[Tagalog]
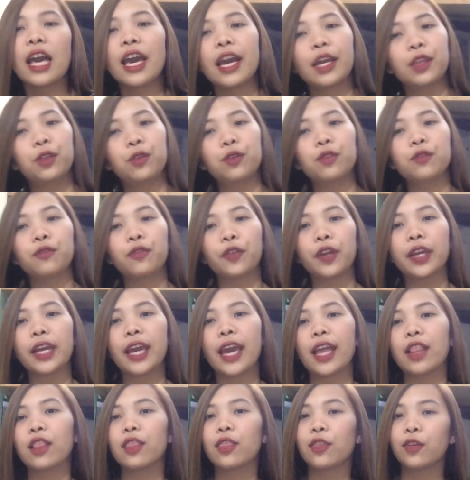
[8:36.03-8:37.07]
And don't
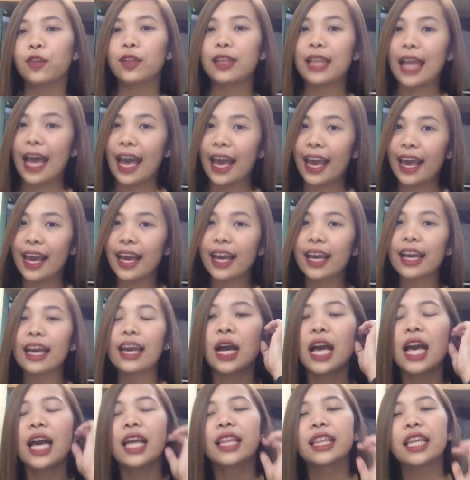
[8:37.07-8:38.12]
forget to like.
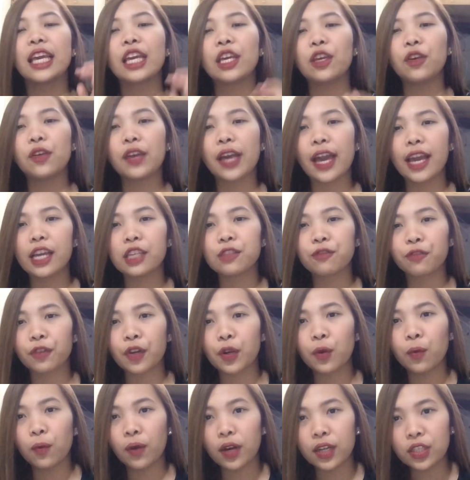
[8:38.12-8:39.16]
Thank you guys
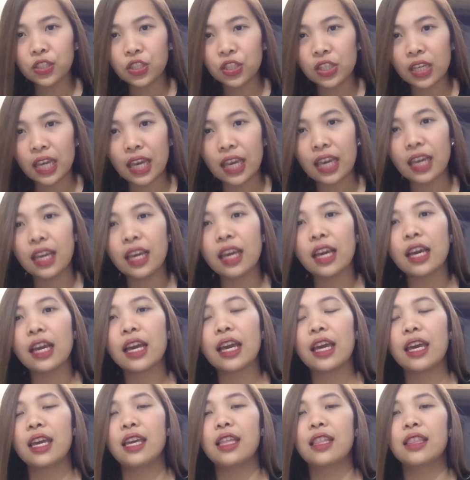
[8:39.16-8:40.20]
for watching
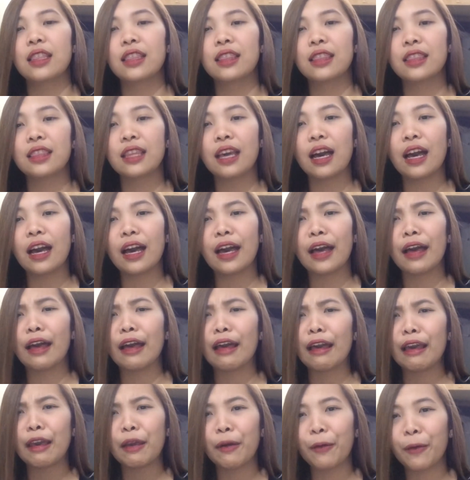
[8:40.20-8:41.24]
and uh,
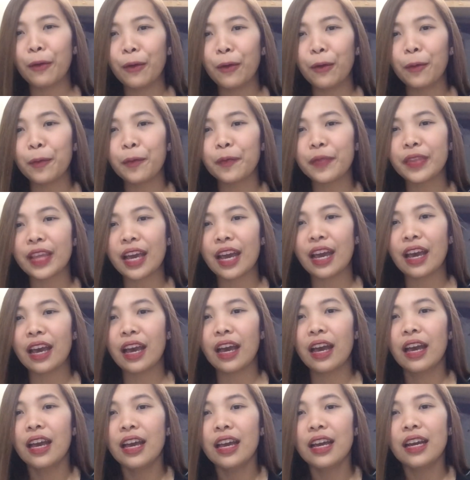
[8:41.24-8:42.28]
I hope
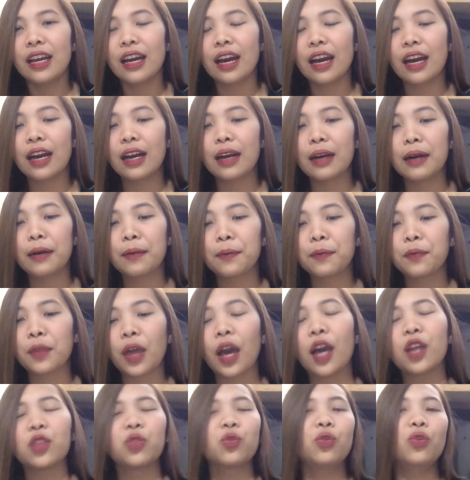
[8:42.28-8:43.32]
na um,
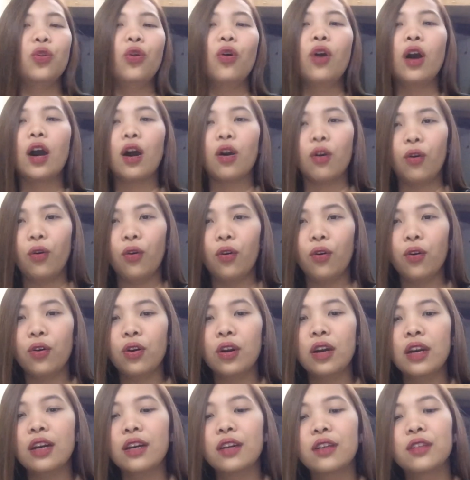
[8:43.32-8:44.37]
nakatulong ako
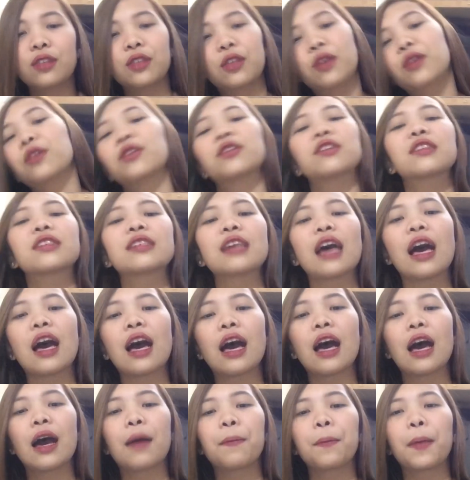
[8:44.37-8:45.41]
no
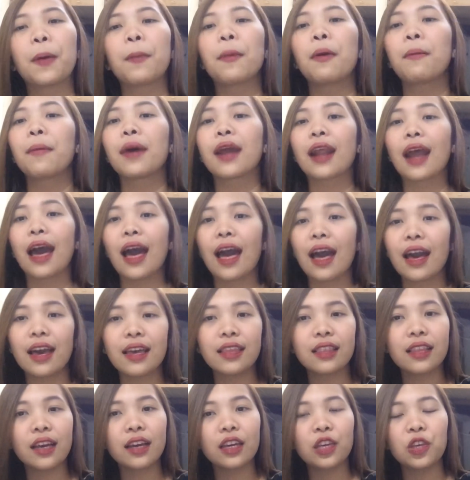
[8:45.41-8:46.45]
sa
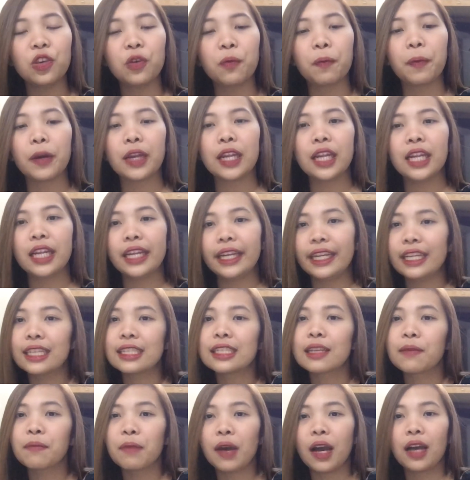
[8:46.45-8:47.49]
pamamaraan ng inyong paglilinis
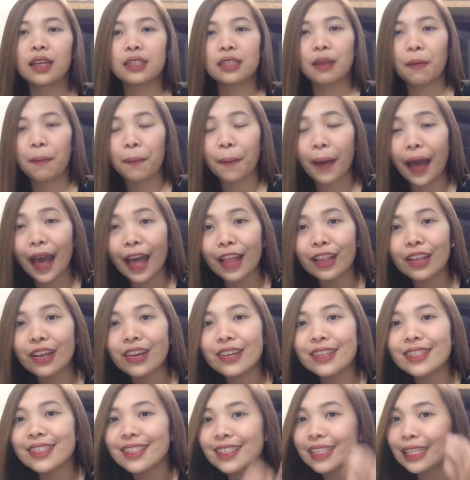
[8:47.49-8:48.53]
ng mga
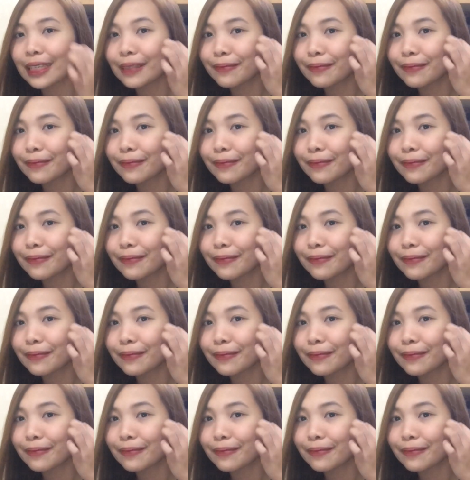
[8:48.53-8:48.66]
sapatos.